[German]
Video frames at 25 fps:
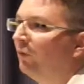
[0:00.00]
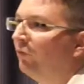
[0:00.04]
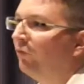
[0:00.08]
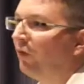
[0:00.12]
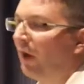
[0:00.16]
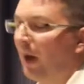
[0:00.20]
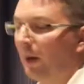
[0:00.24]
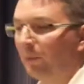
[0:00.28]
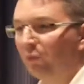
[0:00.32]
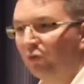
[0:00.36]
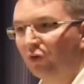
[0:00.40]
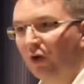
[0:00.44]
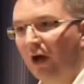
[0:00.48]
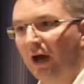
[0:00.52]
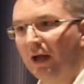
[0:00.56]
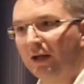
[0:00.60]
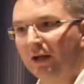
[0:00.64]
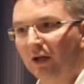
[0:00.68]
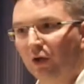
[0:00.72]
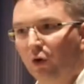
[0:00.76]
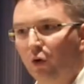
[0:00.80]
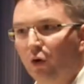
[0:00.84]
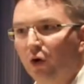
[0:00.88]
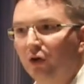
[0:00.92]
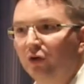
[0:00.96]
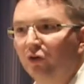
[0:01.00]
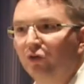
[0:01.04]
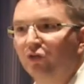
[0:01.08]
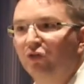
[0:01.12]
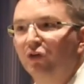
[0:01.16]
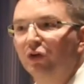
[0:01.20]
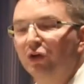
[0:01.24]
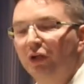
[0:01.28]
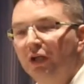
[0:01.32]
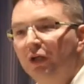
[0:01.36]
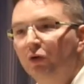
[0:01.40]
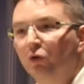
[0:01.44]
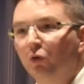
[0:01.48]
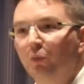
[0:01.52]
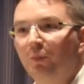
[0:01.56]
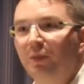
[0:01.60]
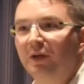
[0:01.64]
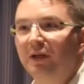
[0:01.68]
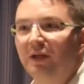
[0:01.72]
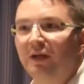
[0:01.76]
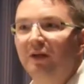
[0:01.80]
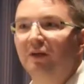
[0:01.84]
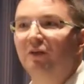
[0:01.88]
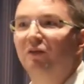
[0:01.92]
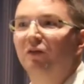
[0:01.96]
Wir haben es gerade gehört, das wird nicht
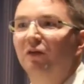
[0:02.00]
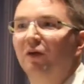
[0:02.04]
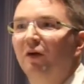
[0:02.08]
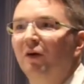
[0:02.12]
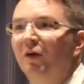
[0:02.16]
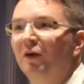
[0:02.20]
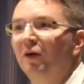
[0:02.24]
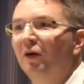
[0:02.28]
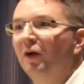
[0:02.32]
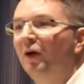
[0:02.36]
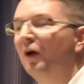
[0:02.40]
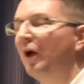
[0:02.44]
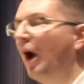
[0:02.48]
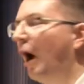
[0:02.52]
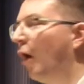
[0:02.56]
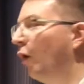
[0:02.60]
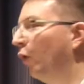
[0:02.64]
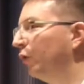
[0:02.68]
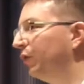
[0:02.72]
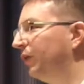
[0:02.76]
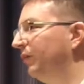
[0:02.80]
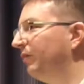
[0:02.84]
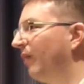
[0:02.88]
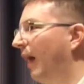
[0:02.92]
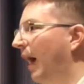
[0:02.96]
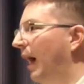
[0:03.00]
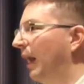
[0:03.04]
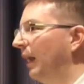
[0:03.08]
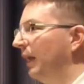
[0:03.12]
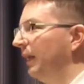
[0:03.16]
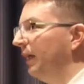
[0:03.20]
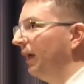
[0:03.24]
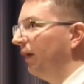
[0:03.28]
unbedingt auch die Wahl